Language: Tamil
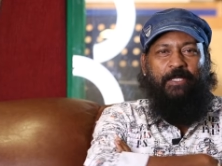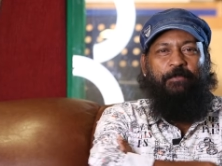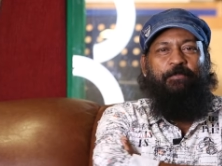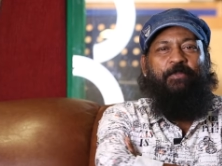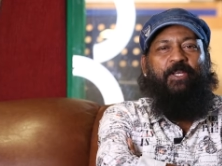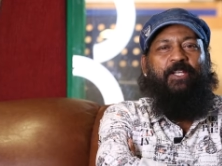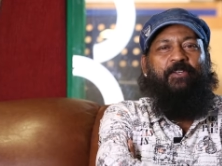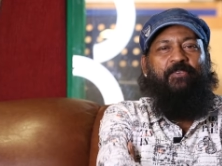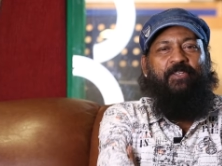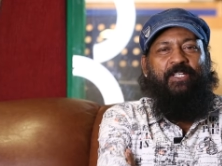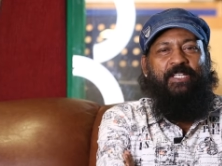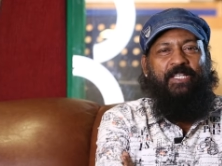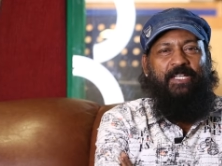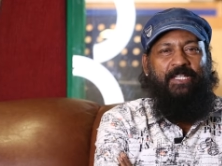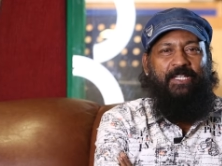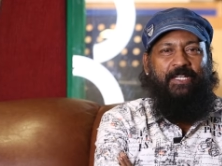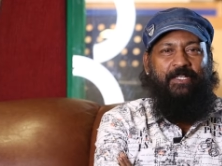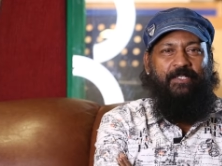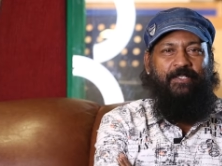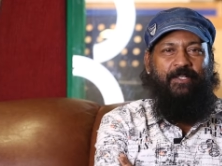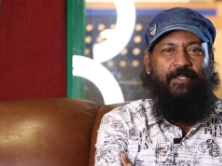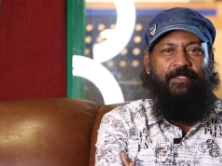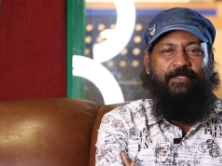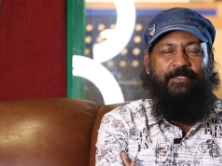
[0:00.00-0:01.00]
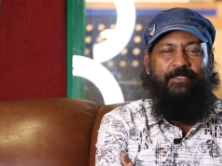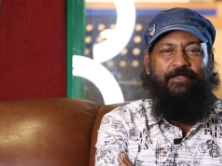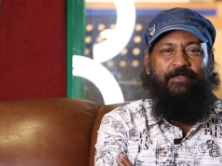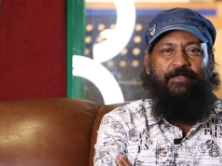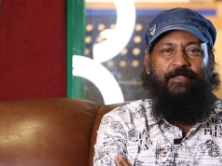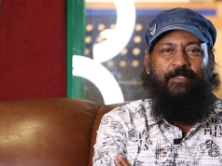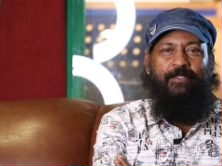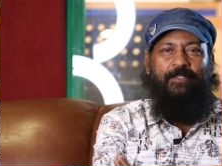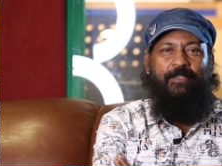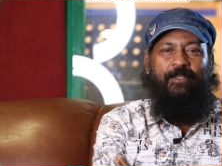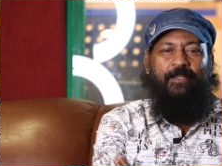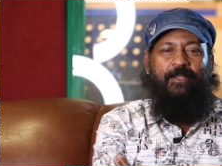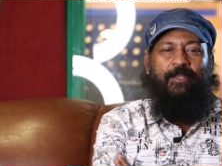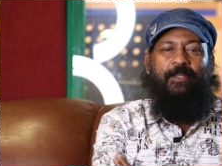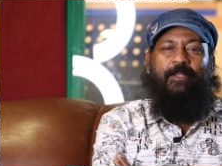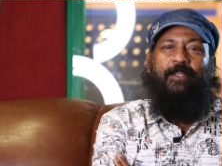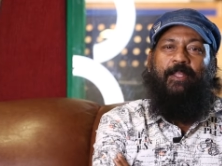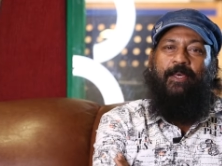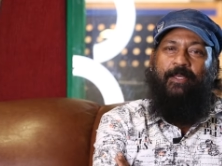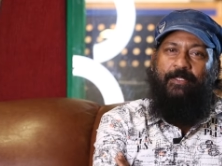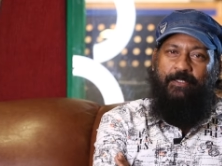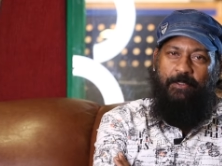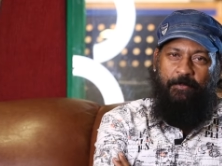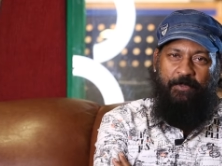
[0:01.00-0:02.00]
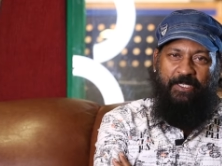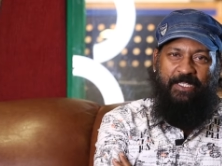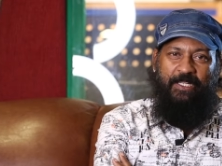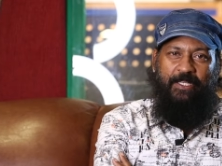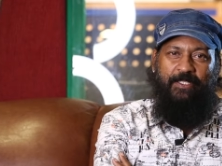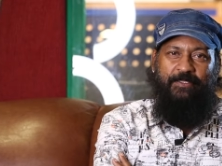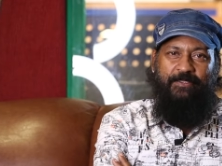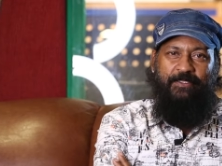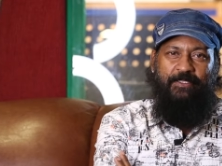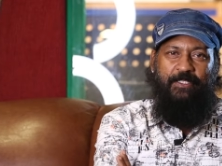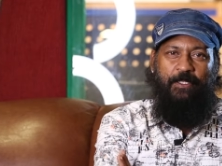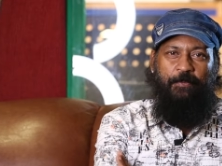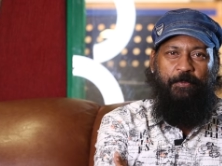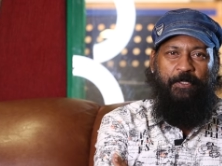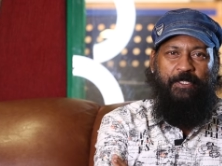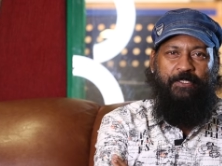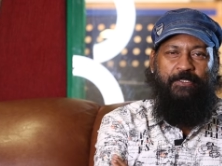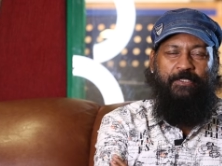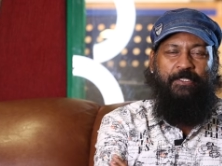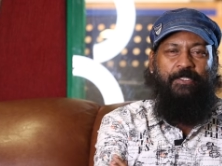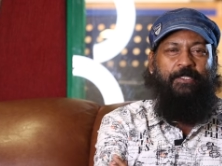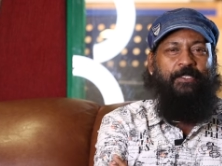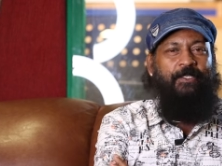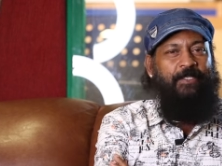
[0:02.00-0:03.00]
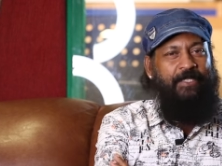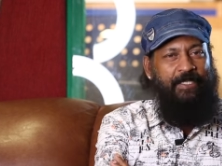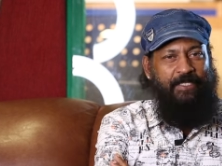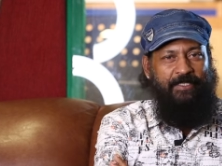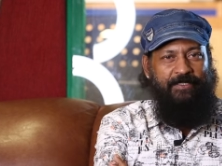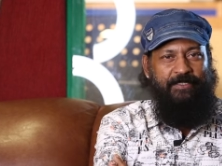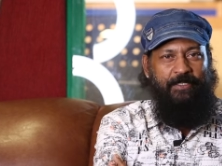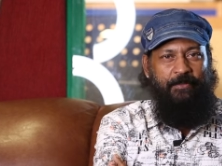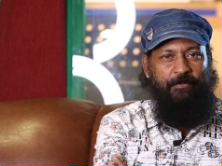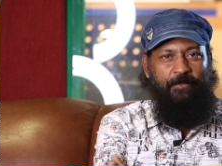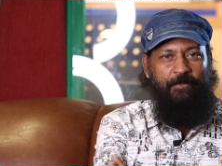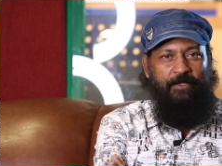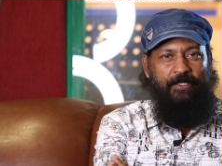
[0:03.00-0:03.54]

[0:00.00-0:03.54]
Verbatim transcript: என் பேர் வி கே நடராஜன் நான் இந்த மயிலாஞ்சின்ற படத்தை டைரக்ஷன்